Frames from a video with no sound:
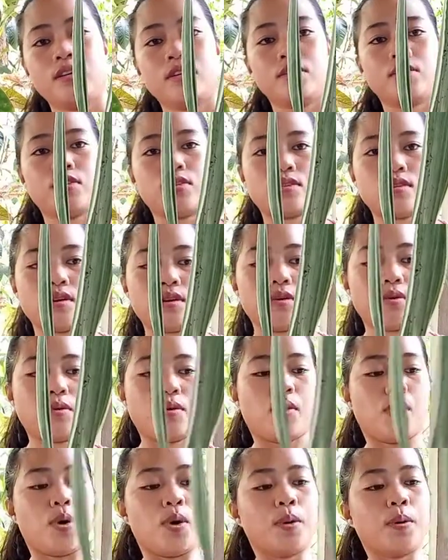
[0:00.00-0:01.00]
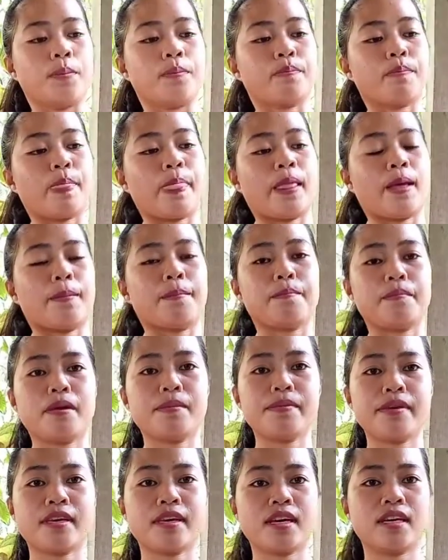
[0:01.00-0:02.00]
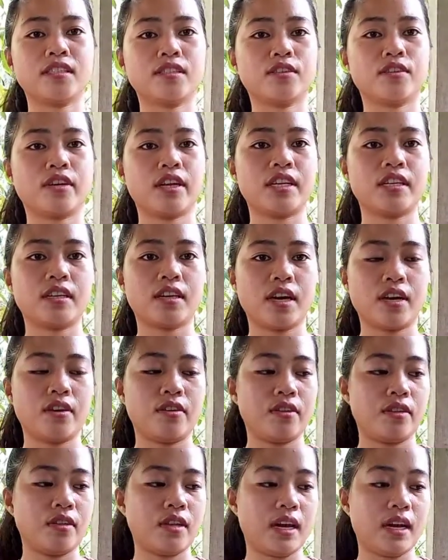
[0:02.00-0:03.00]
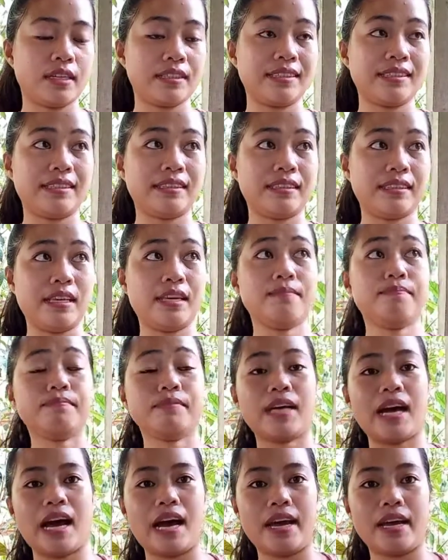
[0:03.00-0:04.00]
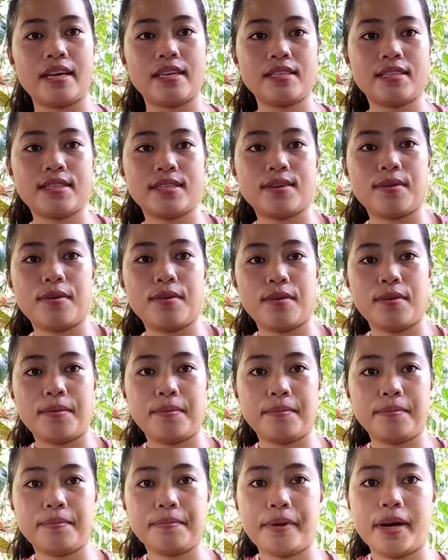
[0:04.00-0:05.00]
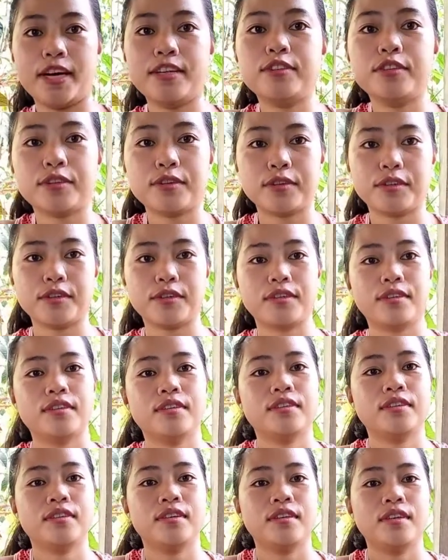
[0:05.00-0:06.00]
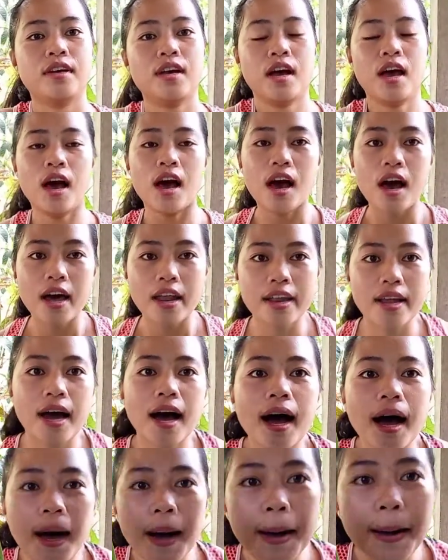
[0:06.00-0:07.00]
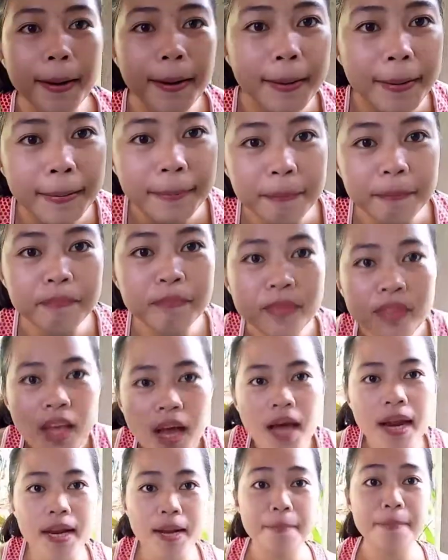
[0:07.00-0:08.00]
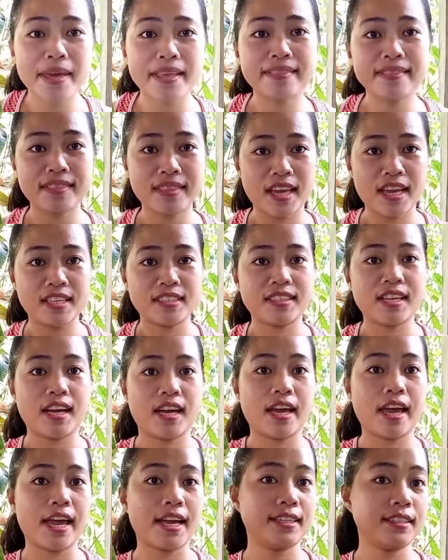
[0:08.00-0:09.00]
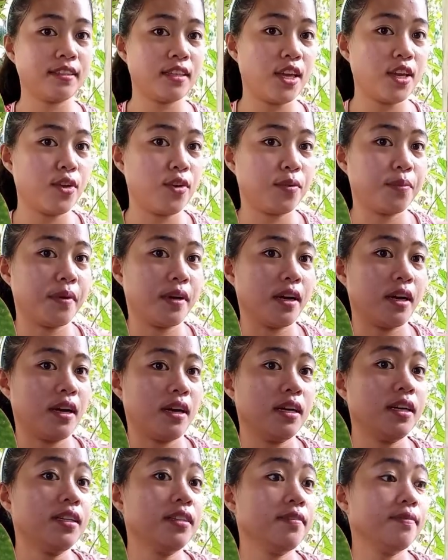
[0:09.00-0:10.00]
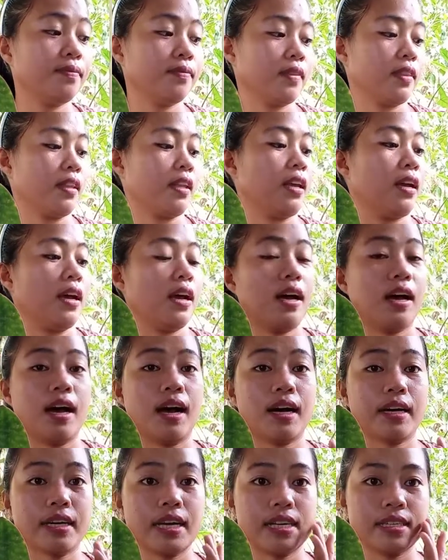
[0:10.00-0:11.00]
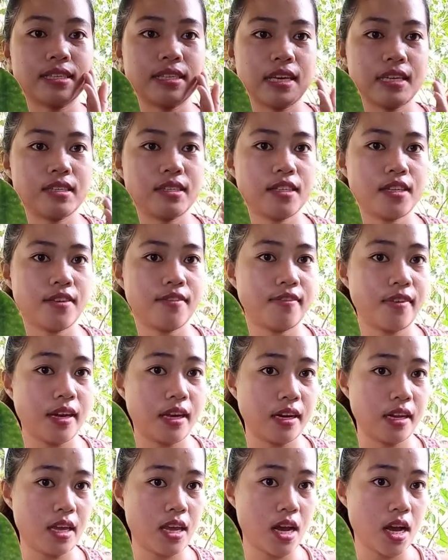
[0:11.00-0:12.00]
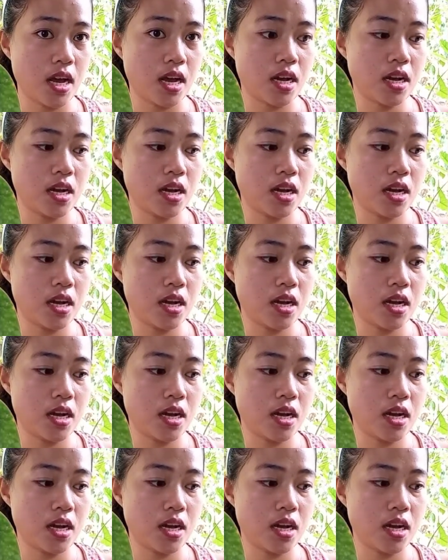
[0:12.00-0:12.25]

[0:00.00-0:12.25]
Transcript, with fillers: So, bibigyan ko rin kayo ng tip guys kung paano ko na na-maintain na healthy yung mga aking Sansevieria.